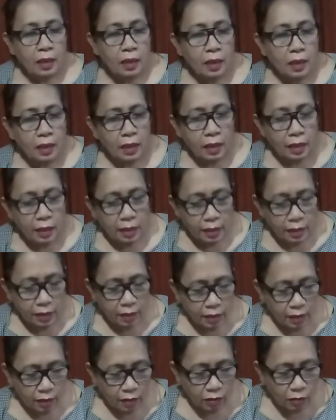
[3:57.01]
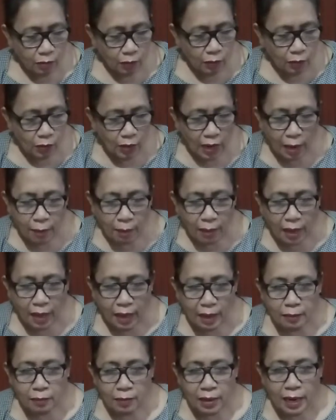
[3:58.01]
Uh, yun po
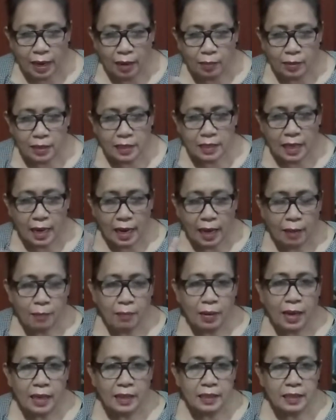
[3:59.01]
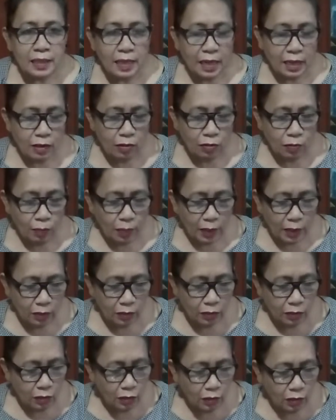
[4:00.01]
lamang. Maraming salamat sa inyong
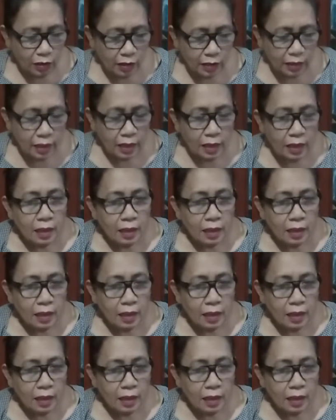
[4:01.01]
panonood.